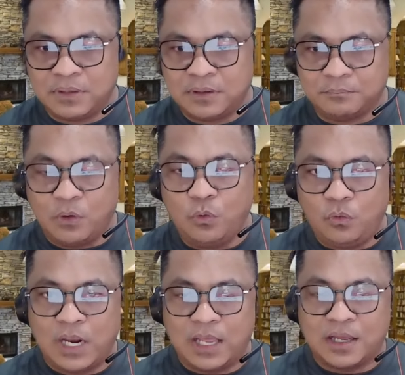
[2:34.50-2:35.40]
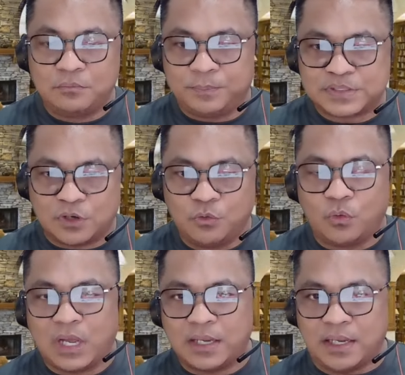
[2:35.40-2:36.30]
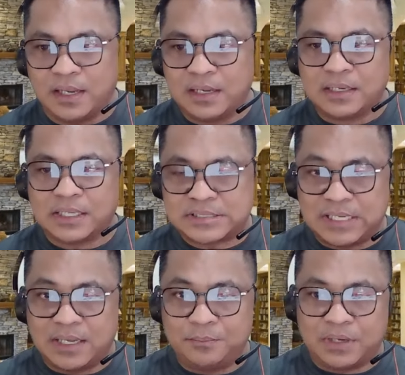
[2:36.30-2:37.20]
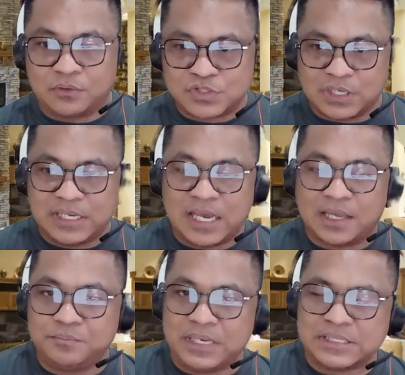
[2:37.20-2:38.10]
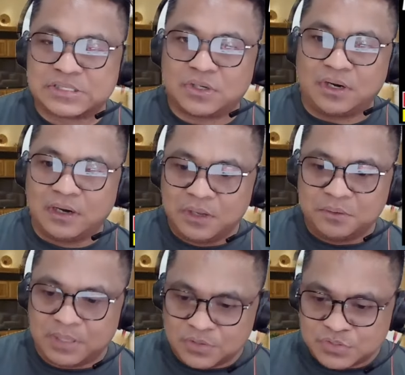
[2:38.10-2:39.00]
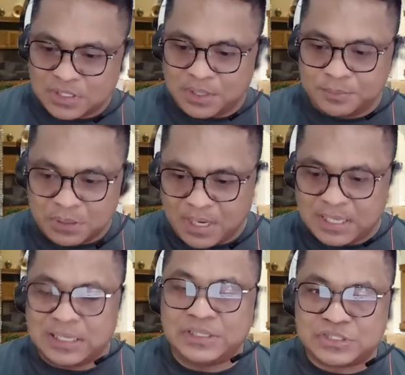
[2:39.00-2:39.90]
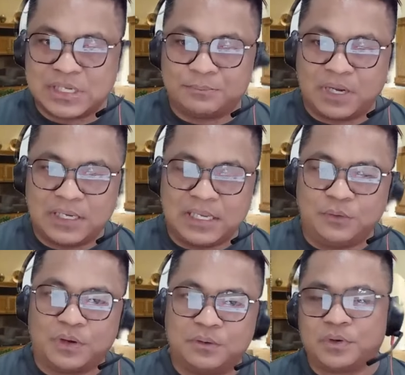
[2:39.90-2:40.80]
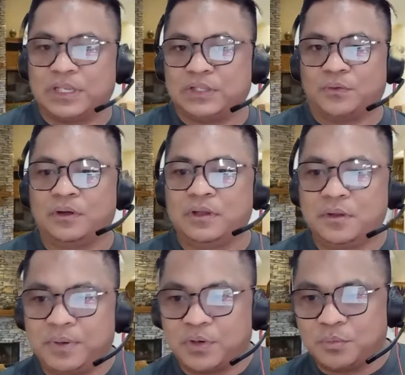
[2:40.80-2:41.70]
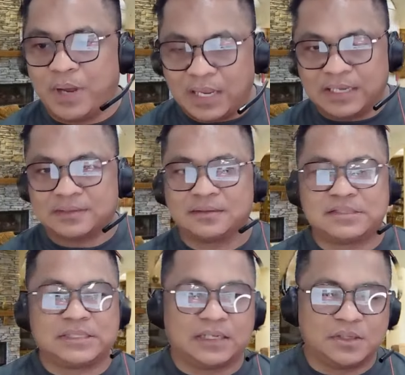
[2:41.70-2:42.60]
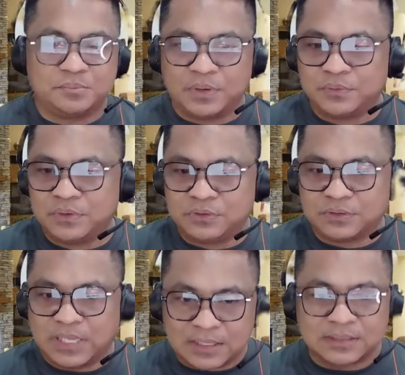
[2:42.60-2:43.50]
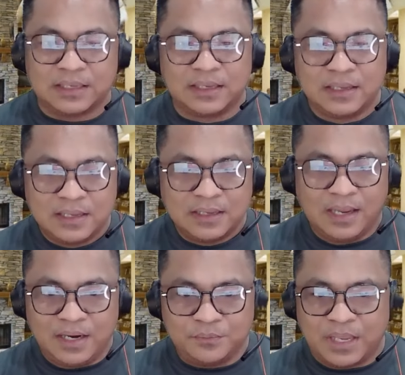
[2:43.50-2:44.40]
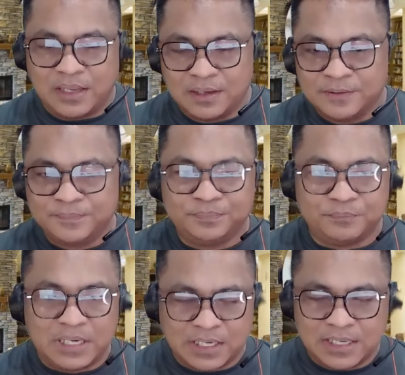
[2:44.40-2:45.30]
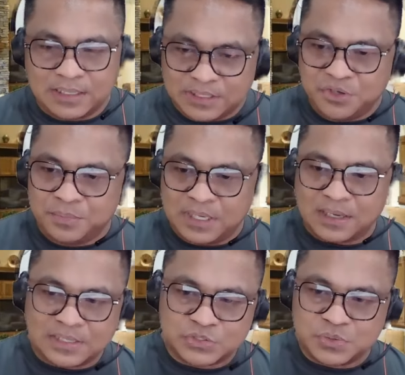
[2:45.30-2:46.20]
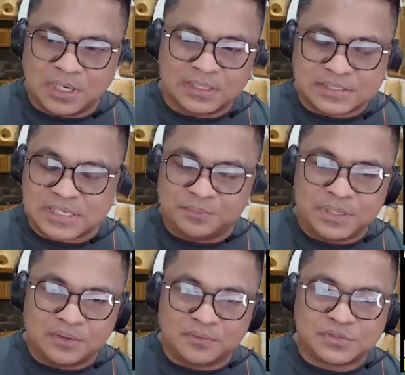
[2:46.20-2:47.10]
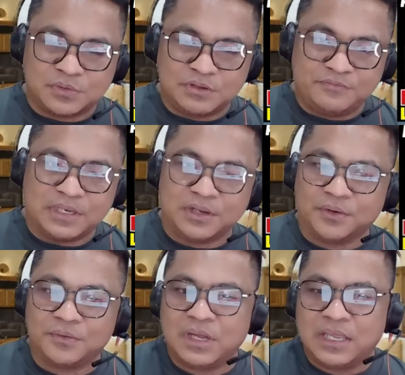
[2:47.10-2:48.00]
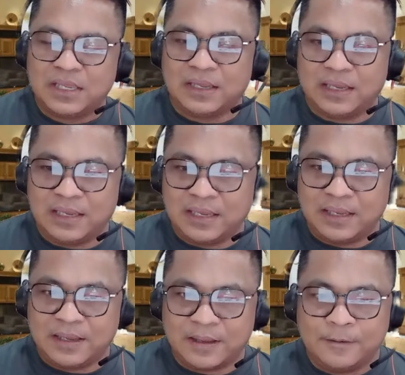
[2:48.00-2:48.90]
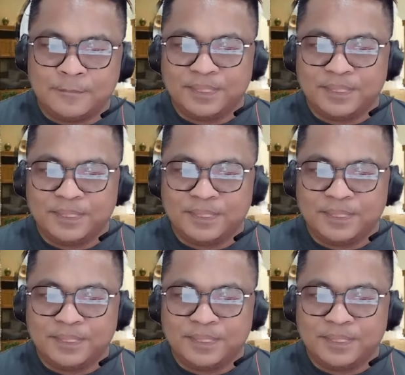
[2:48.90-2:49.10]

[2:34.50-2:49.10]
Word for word: mauunahan mo pa sa hukay. Kasi nga, meron siyang i-administer, meron siyang i-manage na maiiwan mo rito. Pero bakit si dating Pangulong Duterte? Anyway, balikan natin yung mga kaso niya, sabi niya sa huling video, eh,